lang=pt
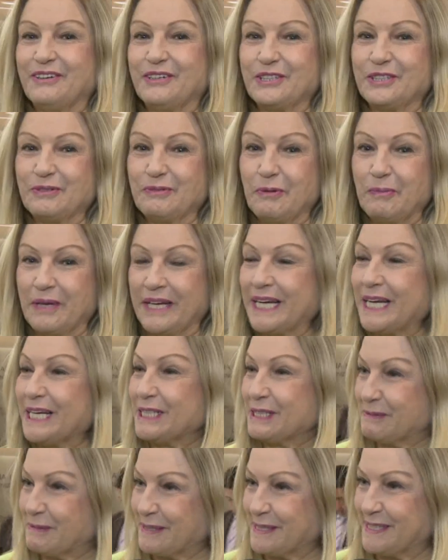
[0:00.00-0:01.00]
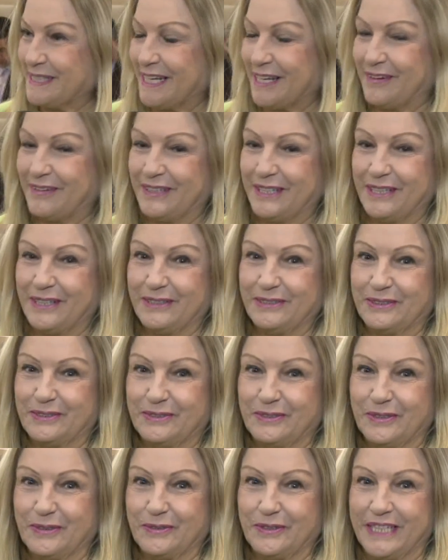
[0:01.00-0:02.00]
hoje é uma homenagem especial, né, o
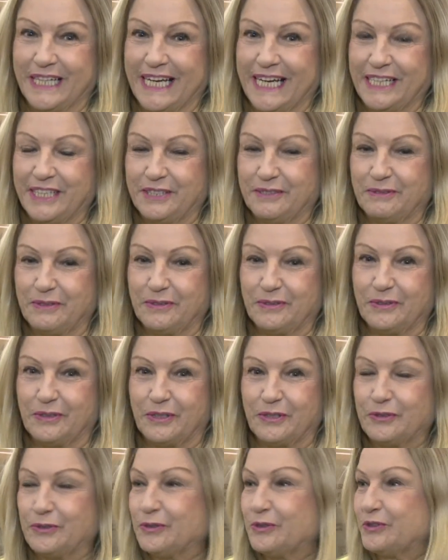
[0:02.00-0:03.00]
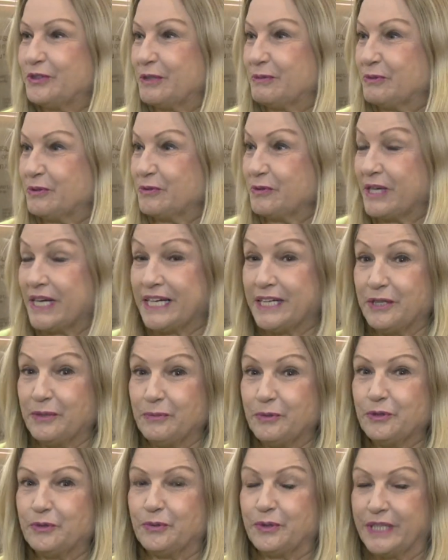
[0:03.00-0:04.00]
doutor Curiati, nós todos temos um carinho
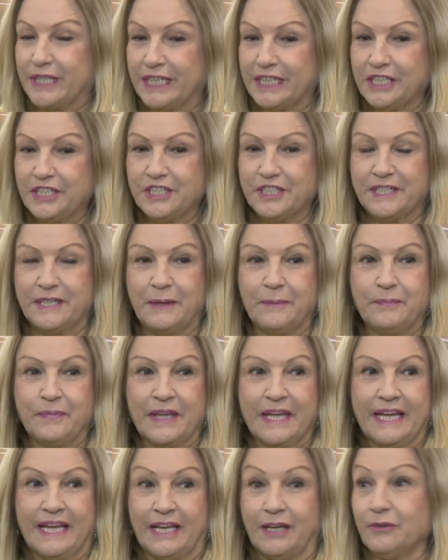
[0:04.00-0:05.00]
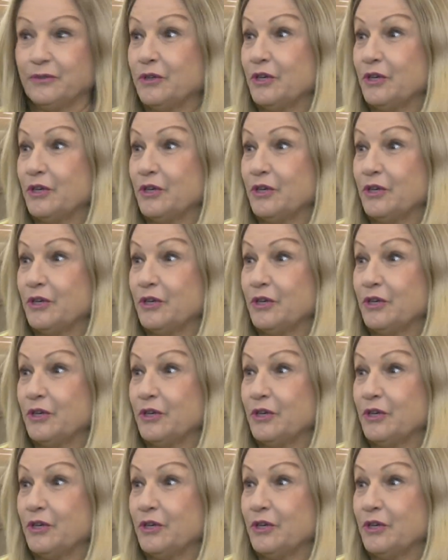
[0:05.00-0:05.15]
muito grande, é o